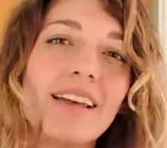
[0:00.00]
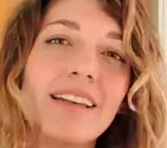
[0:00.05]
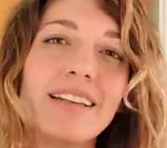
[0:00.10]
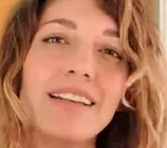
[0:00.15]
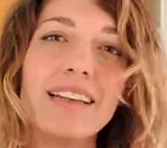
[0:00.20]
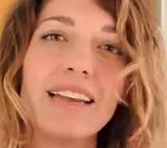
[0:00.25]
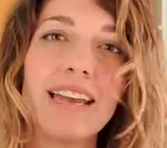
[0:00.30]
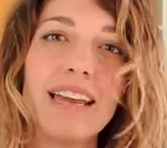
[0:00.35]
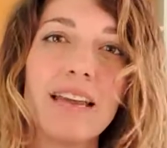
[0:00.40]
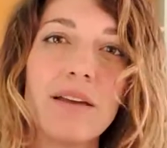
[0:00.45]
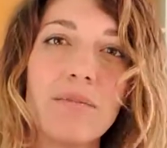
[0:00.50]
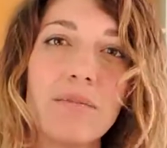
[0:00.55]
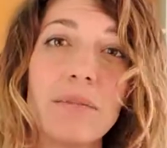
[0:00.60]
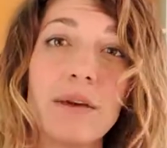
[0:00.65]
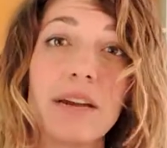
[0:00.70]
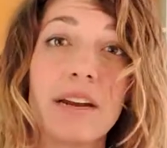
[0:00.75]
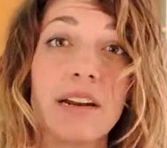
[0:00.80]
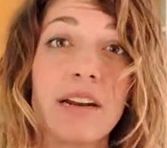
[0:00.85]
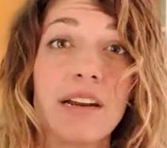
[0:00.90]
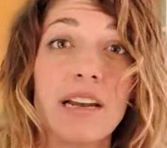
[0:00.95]
né
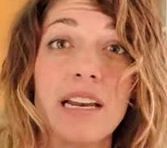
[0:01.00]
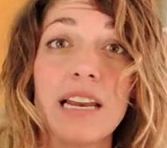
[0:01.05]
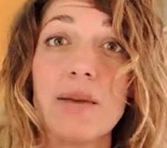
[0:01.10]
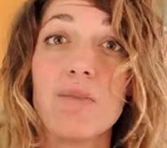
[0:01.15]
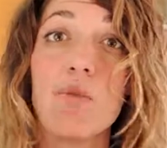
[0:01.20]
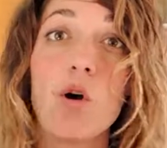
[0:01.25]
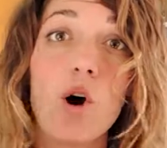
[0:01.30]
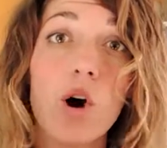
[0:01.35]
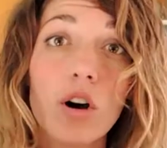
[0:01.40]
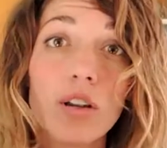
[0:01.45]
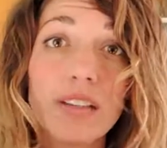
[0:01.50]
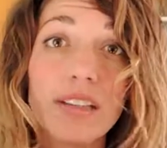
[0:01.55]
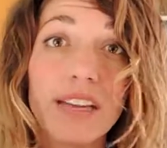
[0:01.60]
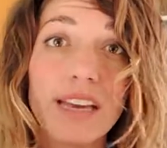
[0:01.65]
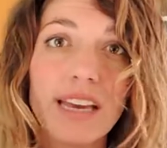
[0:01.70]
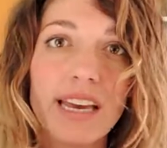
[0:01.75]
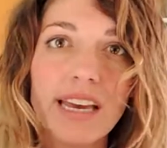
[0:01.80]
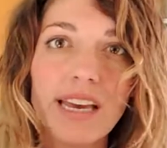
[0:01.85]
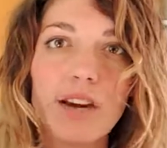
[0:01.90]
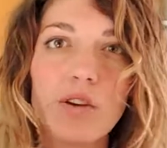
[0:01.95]
per le
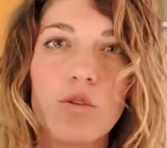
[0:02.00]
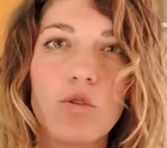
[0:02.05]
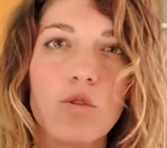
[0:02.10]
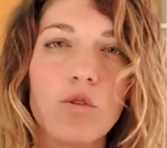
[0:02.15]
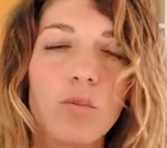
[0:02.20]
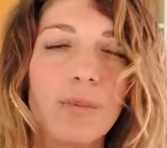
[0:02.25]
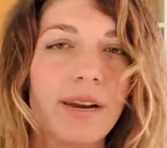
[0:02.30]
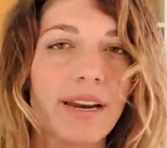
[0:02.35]
mode o